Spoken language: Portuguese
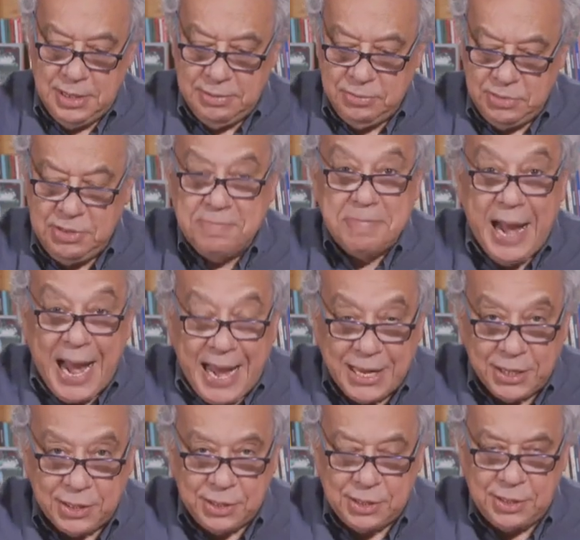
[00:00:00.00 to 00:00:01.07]

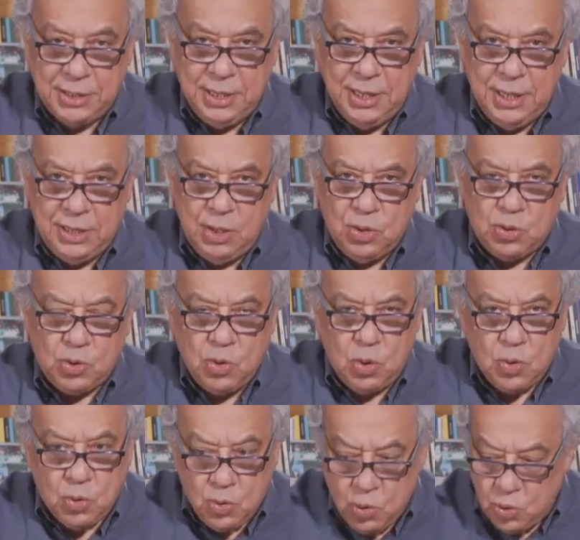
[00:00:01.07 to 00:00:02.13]
demais, que
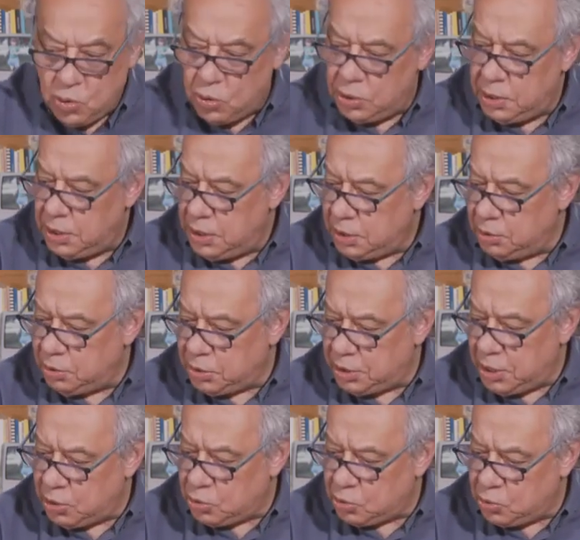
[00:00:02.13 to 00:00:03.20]
chocou, que nos
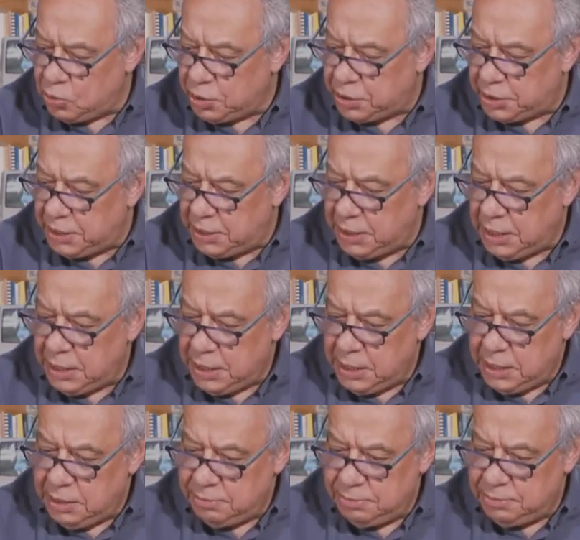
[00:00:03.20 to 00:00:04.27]
deixou assim
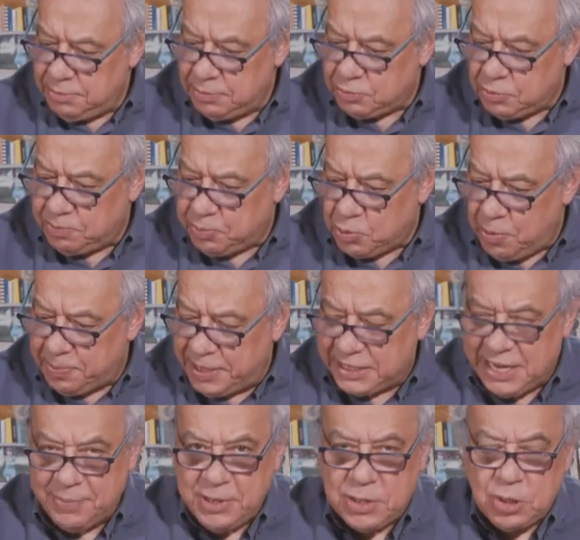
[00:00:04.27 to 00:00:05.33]

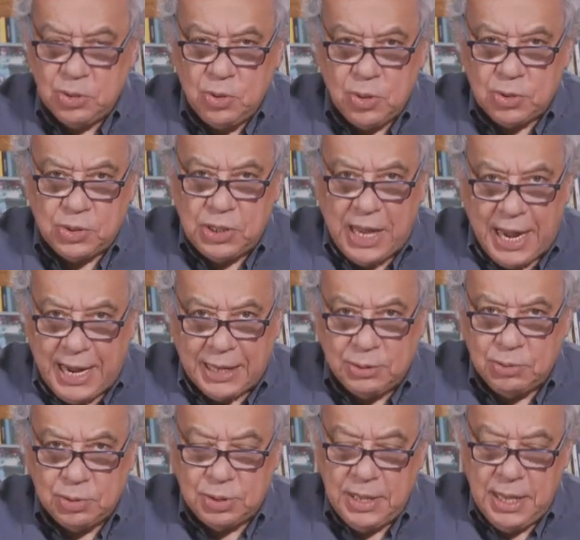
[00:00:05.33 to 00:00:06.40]
completamente
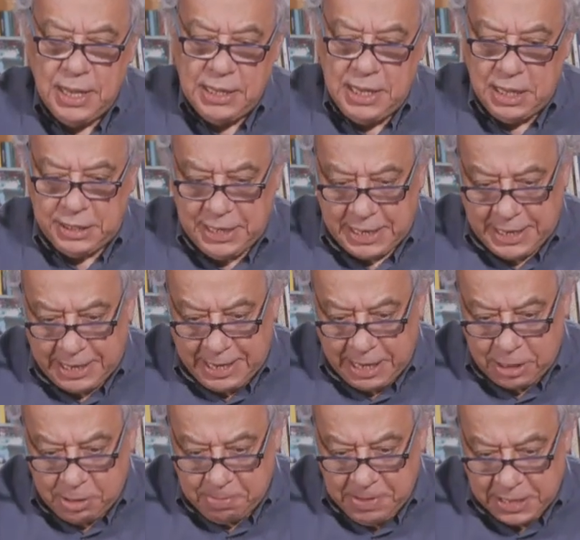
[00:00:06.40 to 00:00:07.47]
norteados e essa,
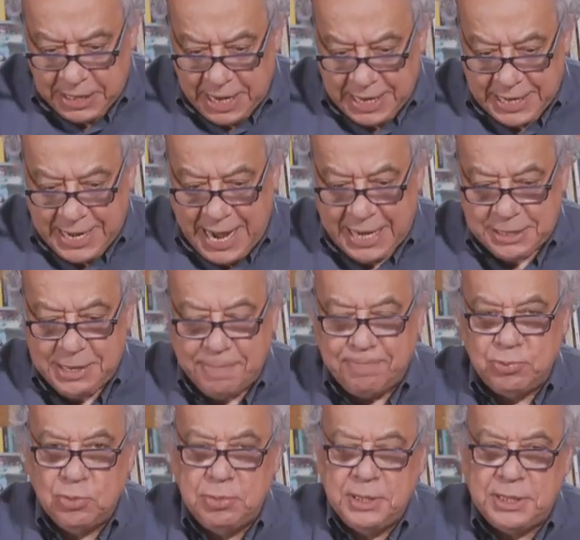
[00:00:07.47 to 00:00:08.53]
essa carta
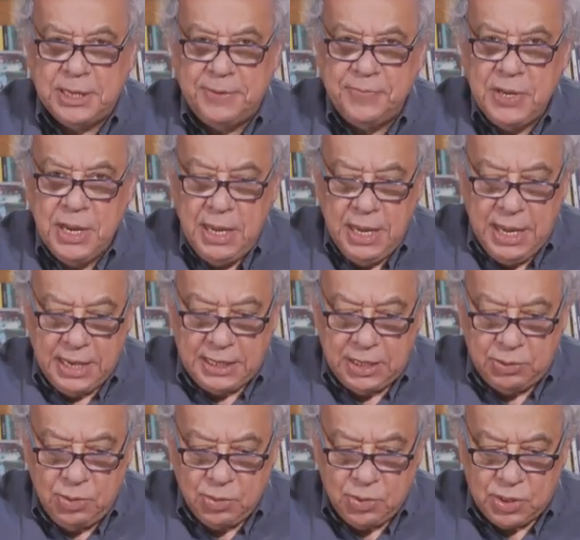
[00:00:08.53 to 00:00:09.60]
pública aqui
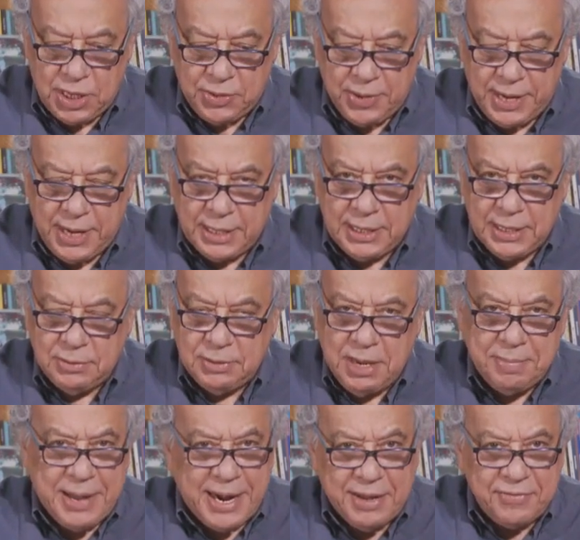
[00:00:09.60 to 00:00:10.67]
do Eugênio Aragão é
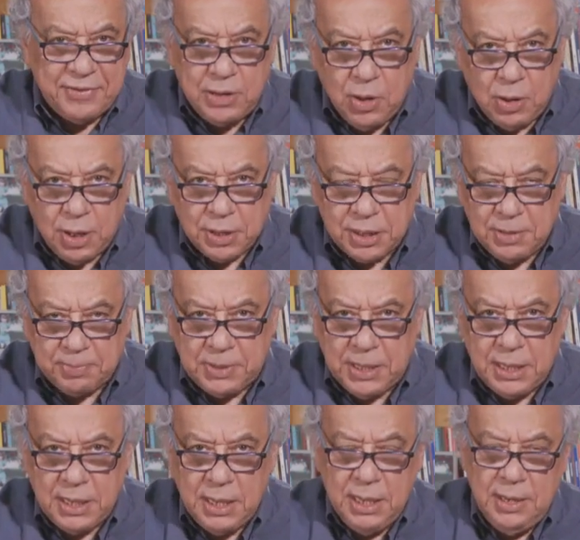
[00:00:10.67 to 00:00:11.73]
maravilhosa porque